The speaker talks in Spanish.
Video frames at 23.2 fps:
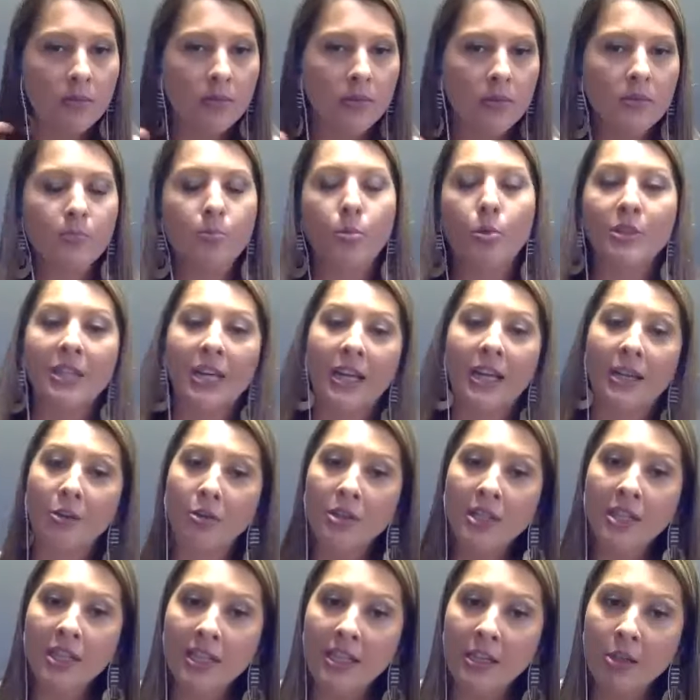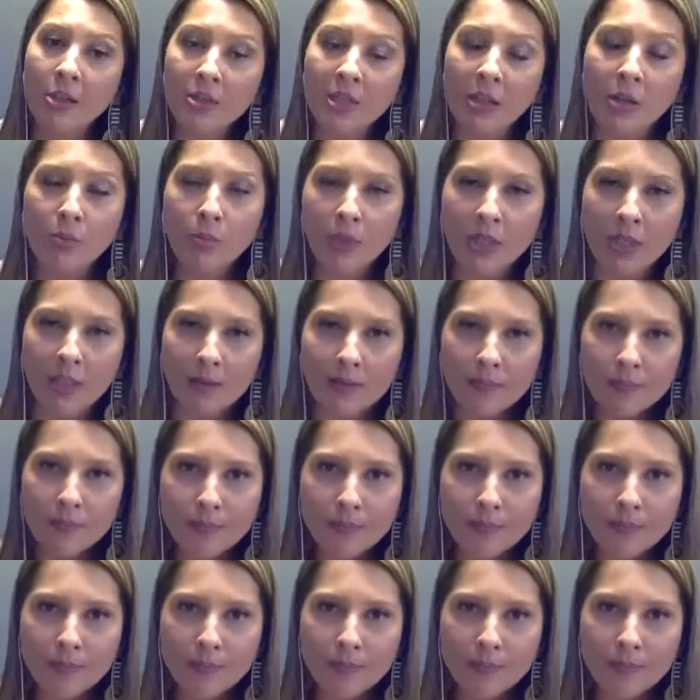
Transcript: Bueno, pero no votaron por él.